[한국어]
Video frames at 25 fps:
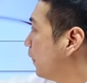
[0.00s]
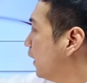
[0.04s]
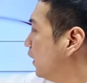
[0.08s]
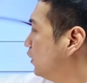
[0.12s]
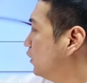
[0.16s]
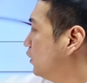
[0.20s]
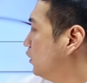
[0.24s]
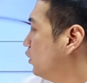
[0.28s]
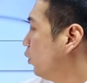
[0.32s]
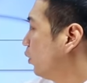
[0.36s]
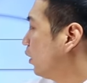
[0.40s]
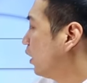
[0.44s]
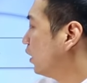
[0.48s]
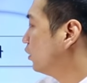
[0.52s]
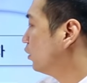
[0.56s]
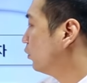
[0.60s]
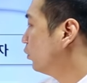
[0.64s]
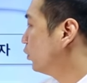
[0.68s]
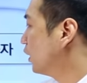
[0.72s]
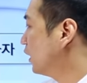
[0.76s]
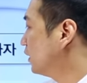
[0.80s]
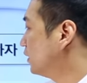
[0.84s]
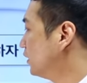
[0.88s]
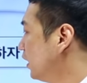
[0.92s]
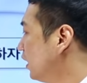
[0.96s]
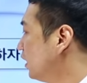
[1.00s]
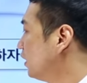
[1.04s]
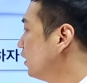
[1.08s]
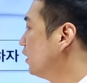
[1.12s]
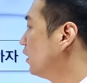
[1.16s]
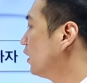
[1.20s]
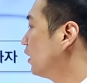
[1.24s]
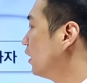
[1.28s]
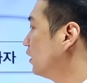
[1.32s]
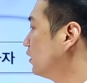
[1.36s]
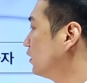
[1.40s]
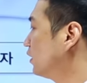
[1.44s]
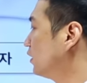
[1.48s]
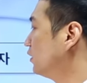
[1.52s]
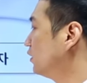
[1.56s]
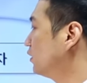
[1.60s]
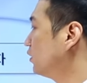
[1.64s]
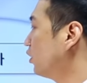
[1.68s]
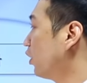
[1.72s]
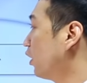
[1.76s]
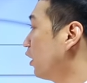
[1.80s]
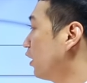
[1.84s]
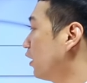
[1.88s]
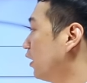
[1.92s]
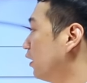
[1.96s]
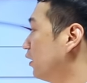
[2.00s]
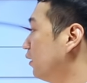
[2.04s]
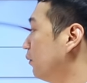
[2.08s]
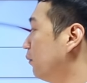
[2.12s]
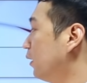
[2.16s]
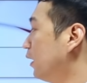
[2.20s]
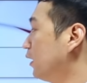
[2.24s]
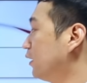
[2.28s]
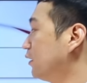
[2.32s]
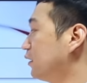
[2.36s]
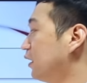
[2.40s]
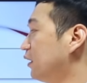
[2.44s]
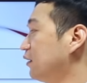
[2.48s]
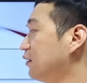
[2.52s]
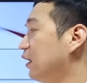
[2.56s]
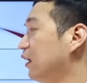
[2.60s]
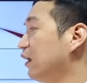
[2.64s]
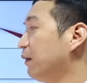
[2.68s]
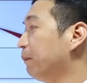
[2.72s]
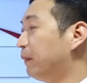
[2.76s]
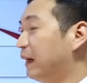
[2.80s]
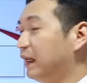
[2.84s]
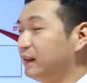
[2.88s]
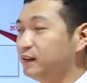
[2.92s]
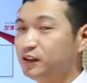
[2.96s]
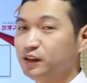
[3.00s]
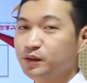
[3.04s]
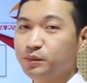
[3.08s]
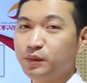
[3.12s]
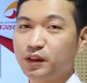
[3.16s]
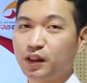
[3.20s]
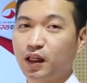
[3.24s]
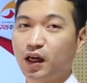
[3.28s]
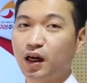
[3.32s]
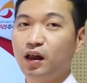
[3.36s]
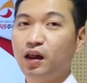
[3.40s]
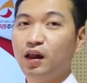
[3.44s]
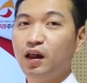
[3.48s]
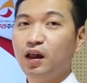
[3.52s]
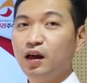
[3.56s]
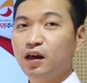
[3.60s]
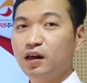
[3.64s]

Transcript: 신용카드보다 체크카드를 써라라는 말이 상당히 많습니다.